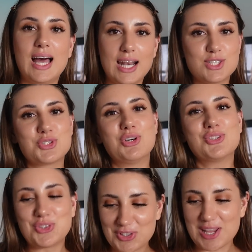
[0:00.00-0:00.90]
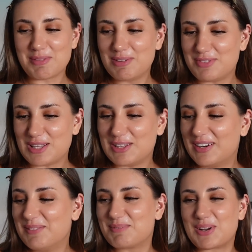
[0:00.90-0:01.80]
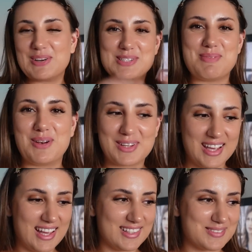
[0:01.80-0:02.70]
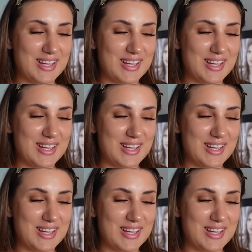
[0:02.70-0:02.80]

adesso torniamo al video però spero che